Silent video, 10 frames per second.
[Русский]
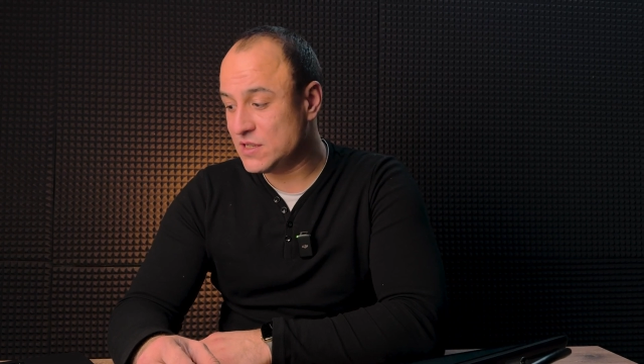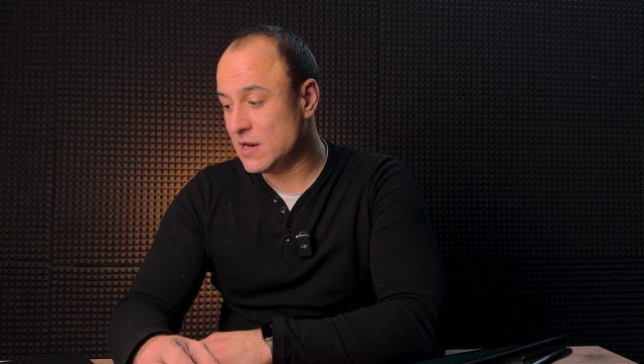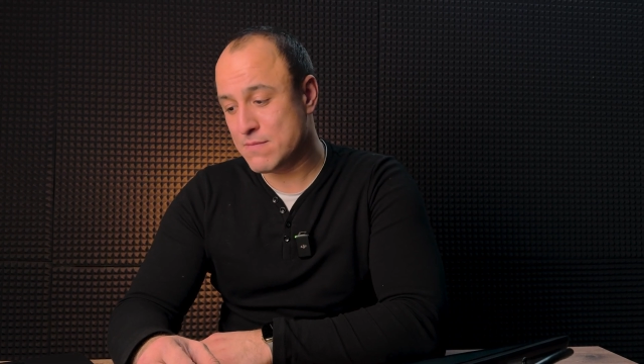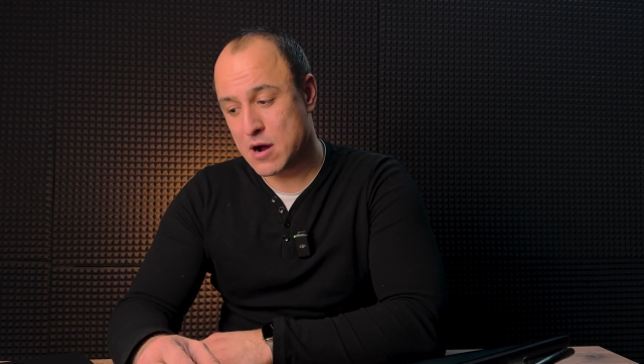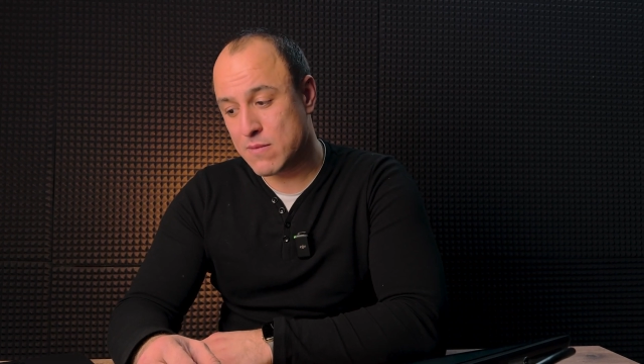
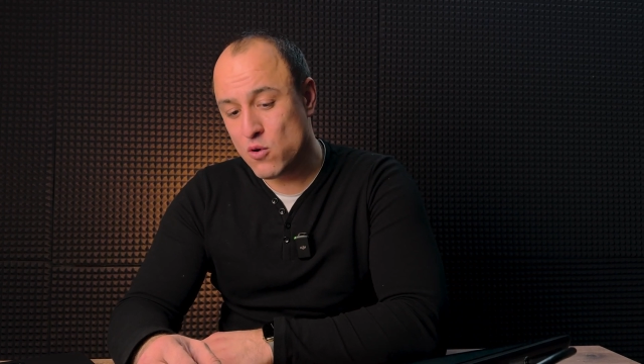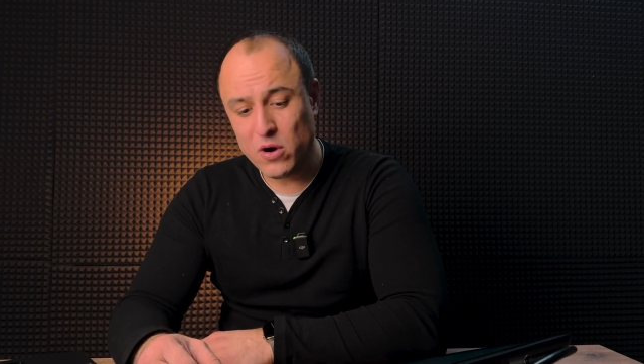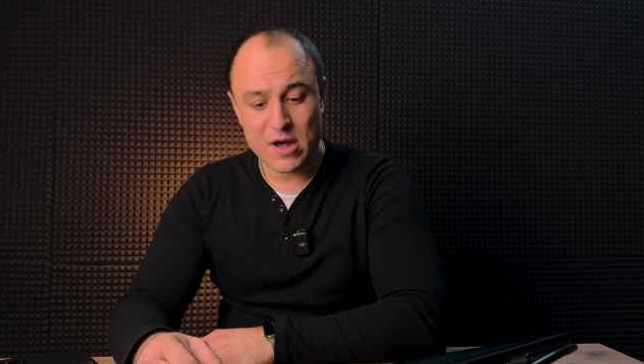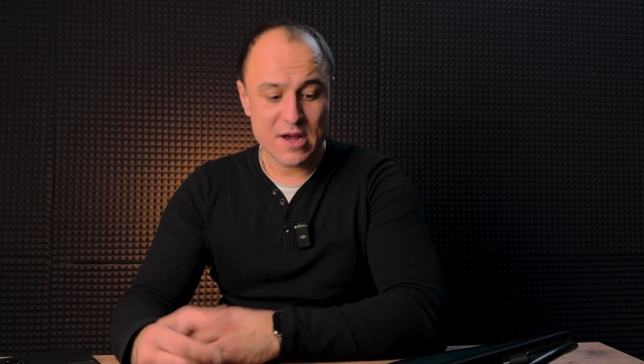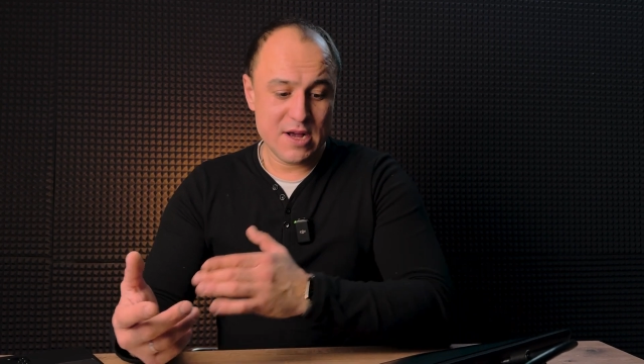или MacBook,
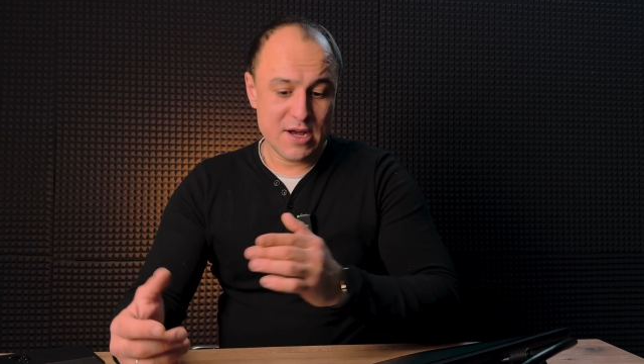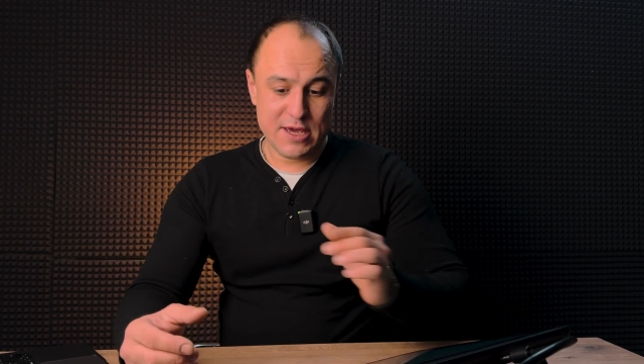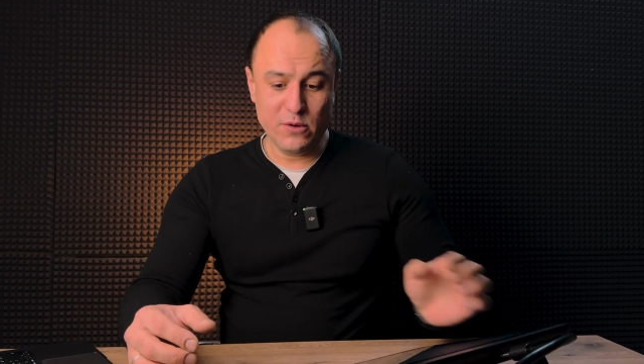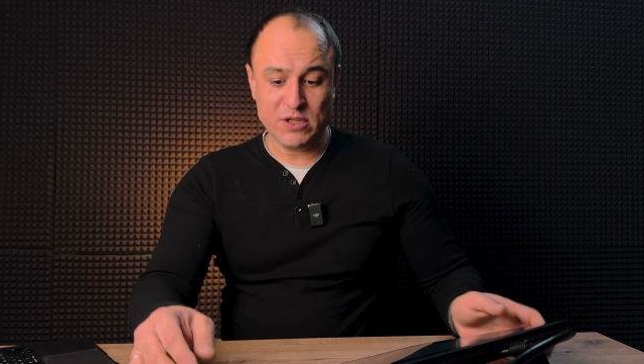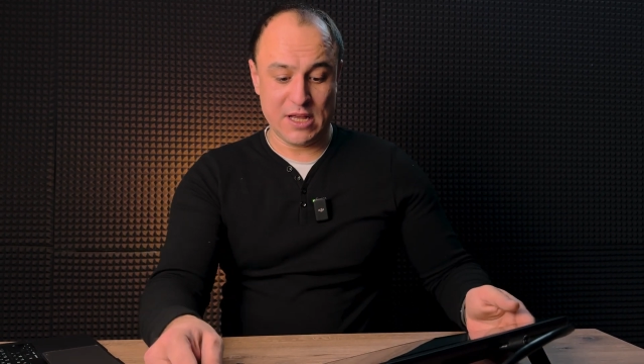
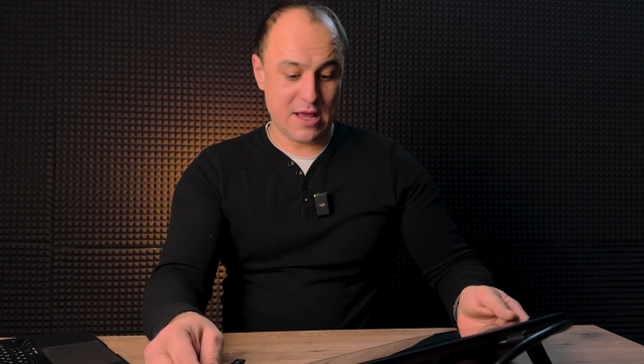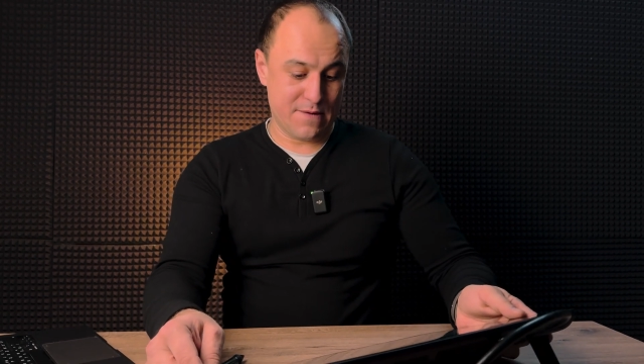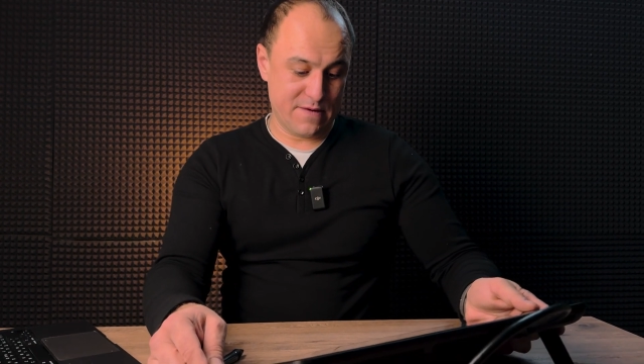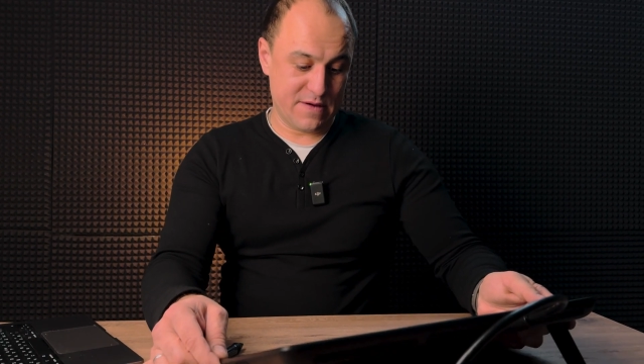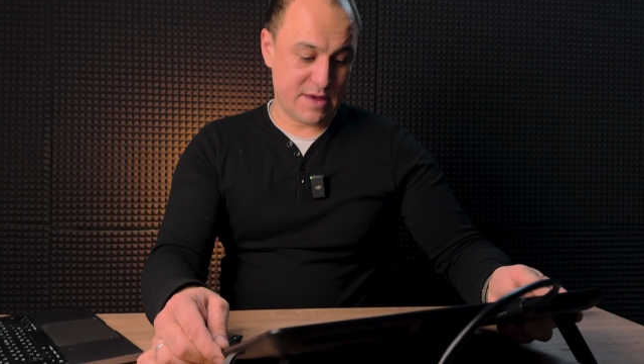и
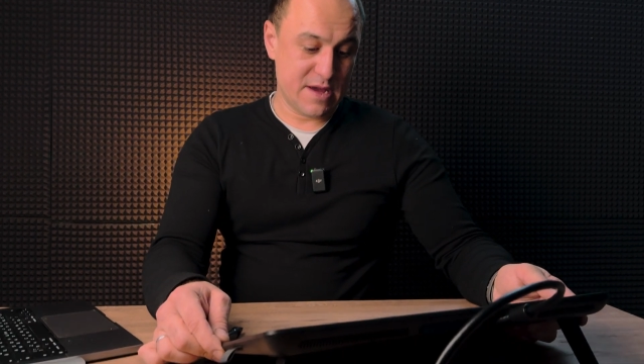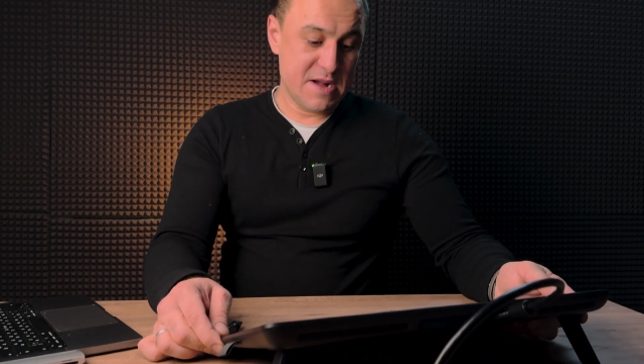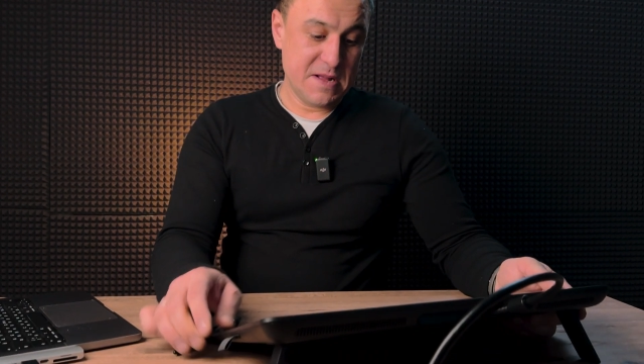устанавливаете.